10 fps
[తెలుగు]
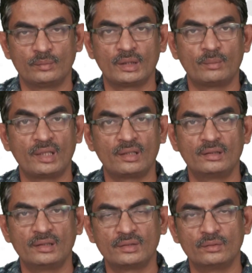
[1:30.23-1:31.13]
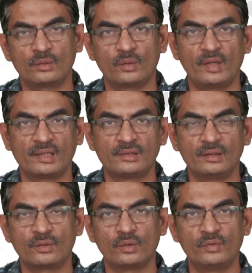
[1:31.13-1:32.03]
మన భారతదేశం
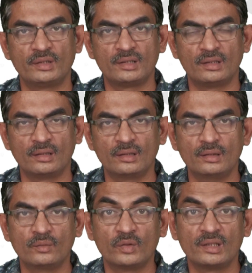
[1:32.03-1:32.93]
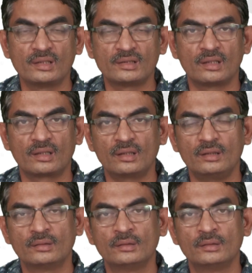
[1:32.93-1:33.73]
కోవాక్సిన్ కోవిషీల్డ్ని విదేశాలకి